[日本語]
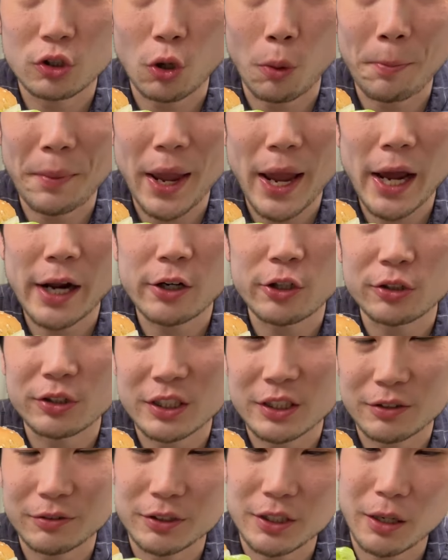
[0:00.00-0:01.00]
トメロ
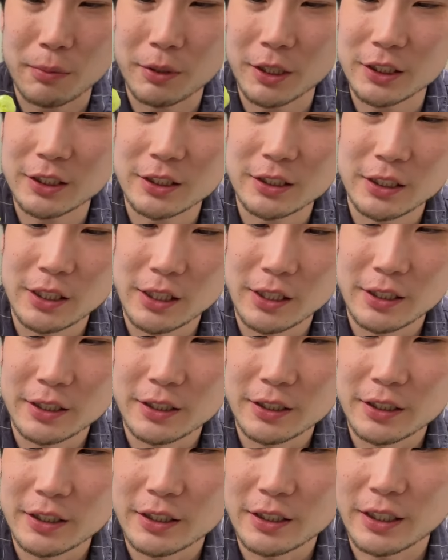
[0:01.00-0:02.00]
でございます。
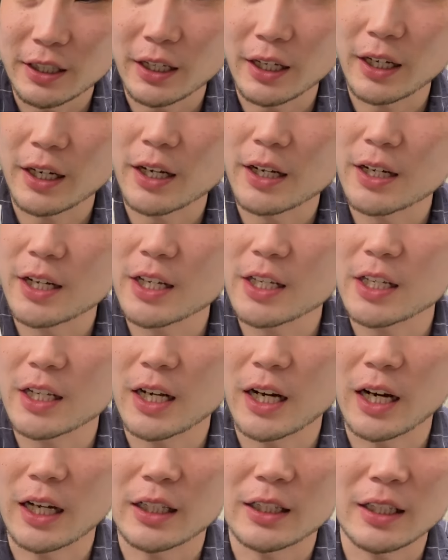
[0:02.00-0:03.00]
えー、
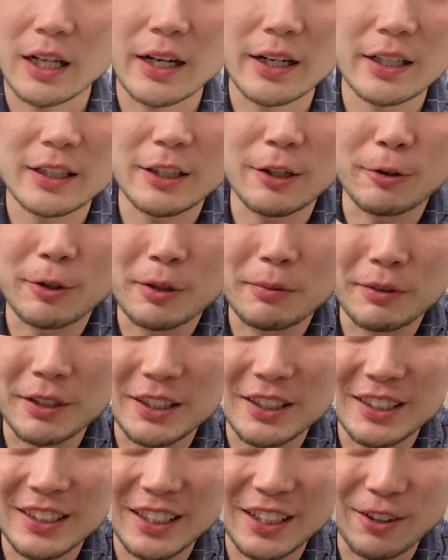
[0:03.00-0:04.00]
ネギが垂れており
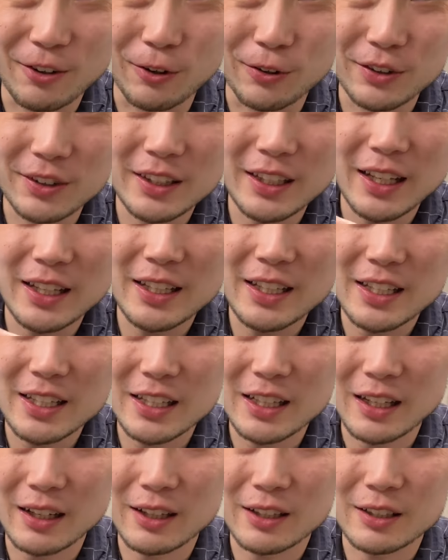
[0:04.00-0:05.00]
ます。こんな
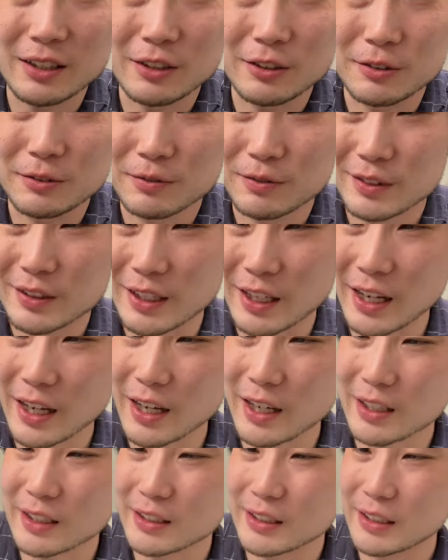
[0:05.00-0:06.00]
ネギ垂れてる。
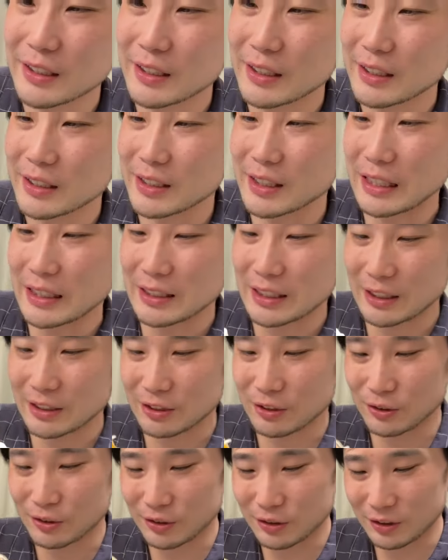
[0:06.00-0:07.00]
ね。じゃあ早
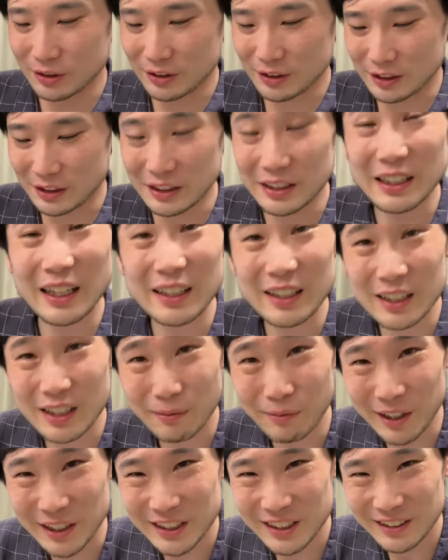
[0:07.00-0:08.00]
速、いただ
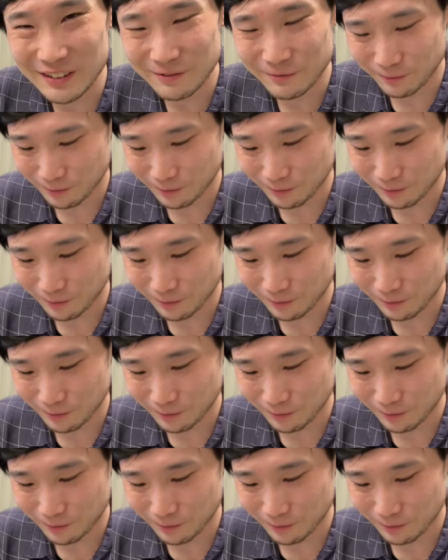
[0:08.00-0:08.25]
きます。